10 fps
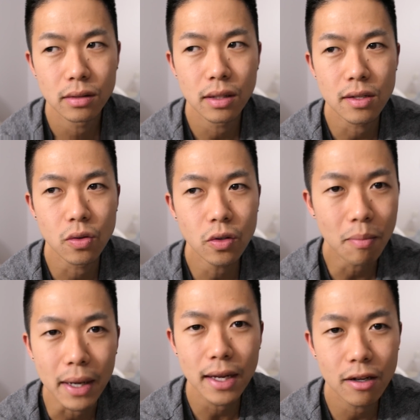でその
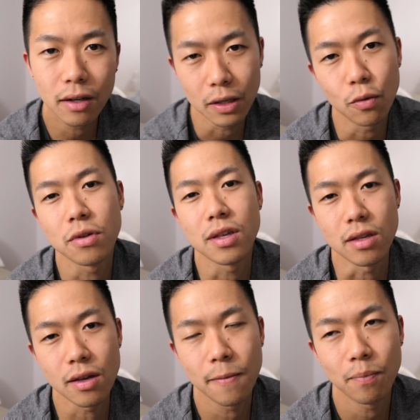真逆が日本
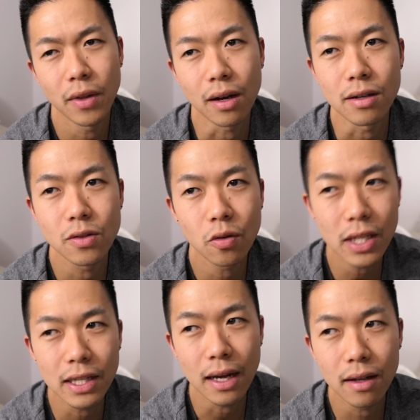人じゃんだからそれ
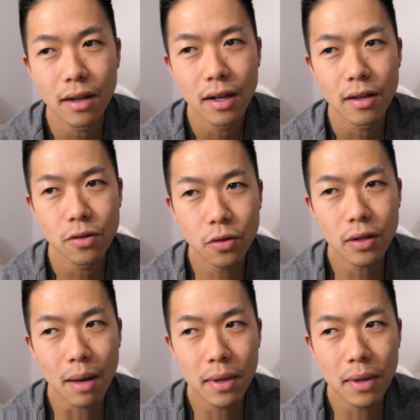になそういうア